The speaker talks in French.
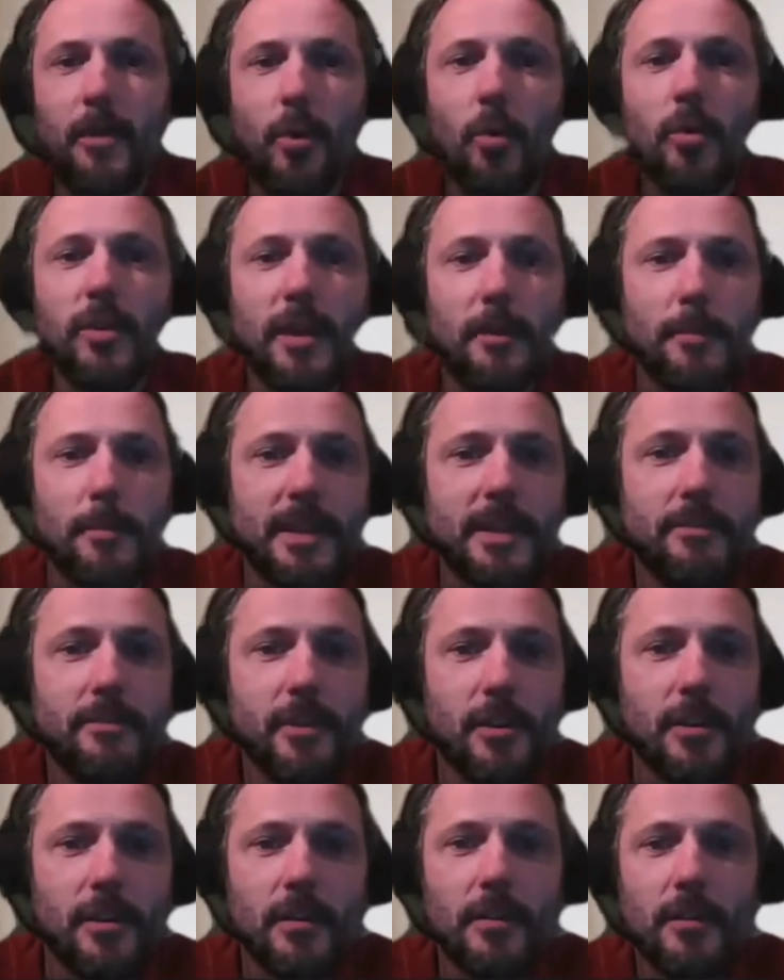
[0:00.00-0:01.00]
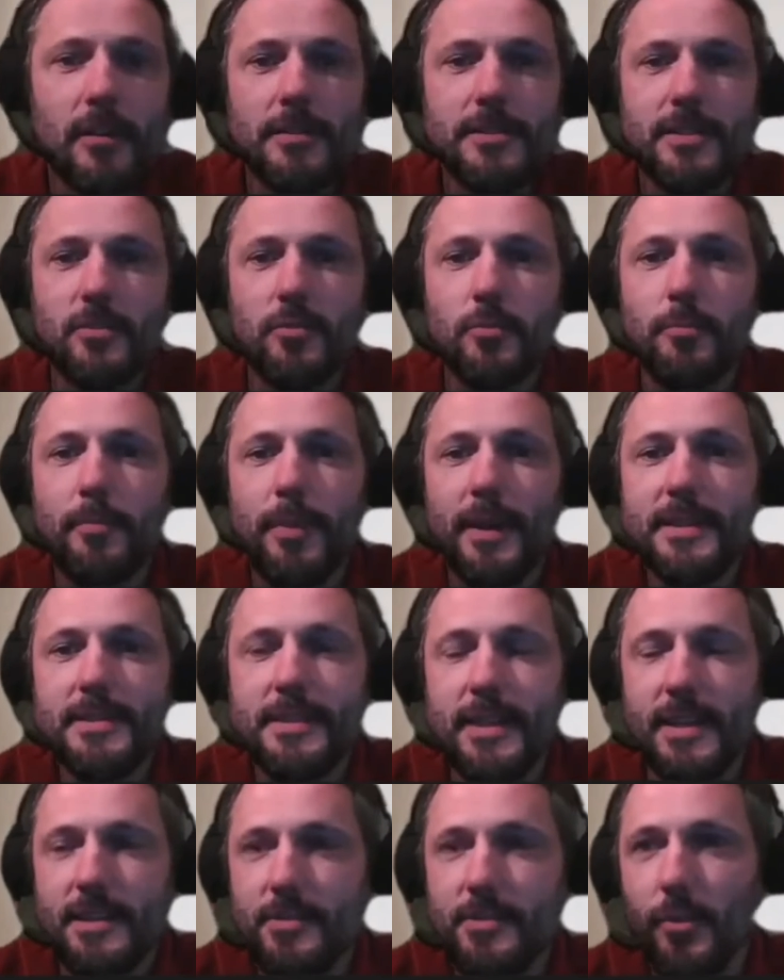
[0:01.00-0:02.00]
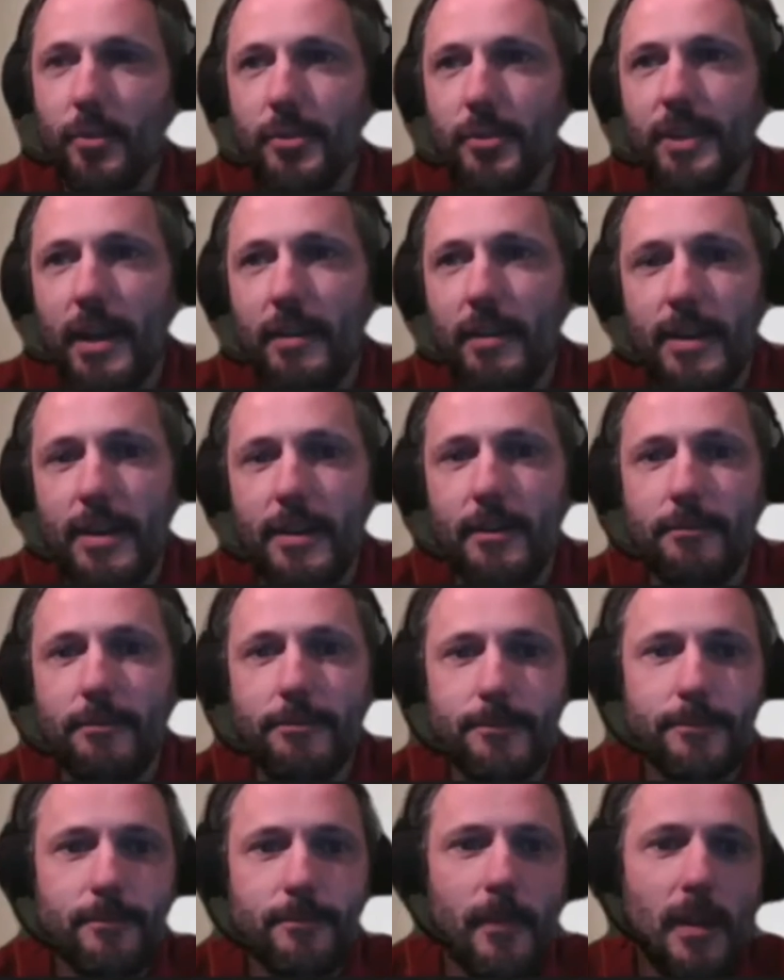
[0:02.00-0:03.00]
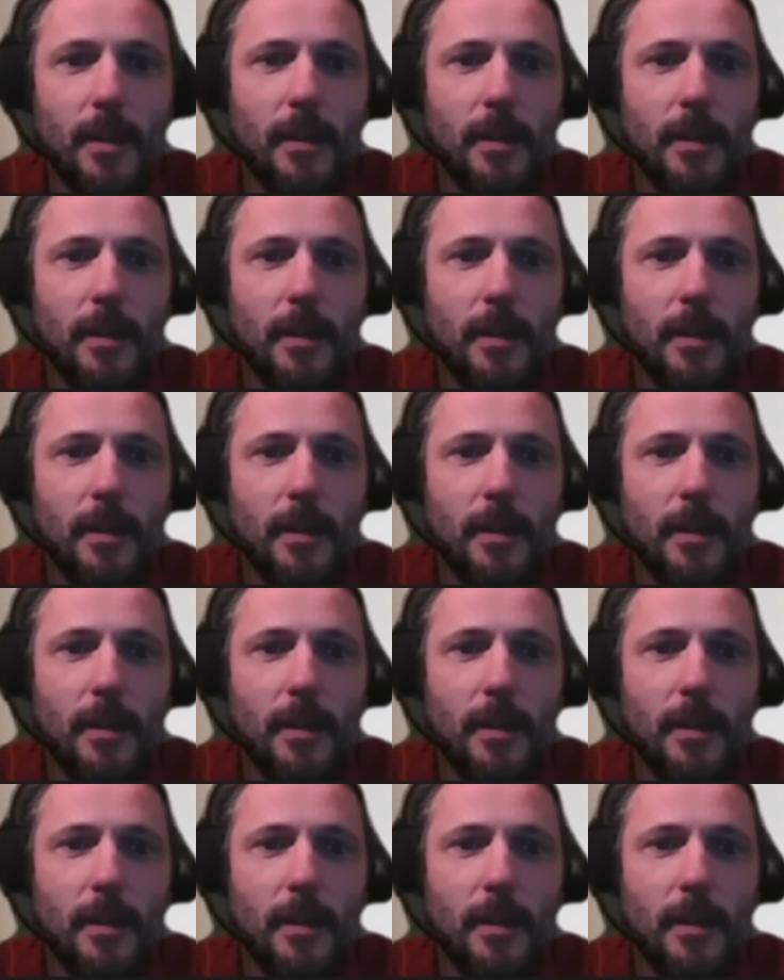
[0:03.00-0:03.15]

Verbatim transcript: n'est pas le rôle d'un bénévole, c'est une prestation de travail.